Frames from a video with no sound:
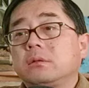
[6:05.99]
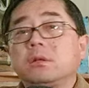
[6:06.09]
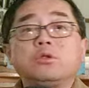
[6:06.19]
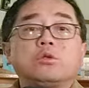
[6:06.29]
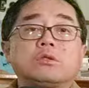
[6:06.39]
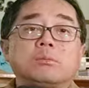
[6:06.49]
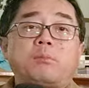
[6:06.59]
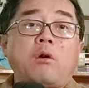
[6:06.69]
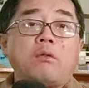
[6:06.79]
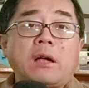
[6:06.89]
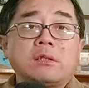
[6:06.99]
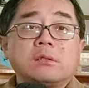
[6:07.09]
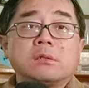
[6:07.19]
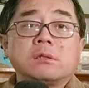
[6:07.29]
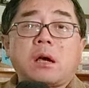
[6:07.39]
可以说是爆发性
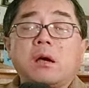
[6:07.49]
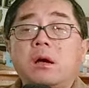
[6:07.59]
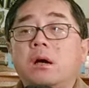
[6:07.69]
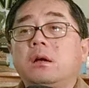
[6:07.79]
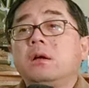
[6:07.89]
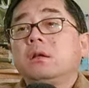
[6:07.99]
增长啊，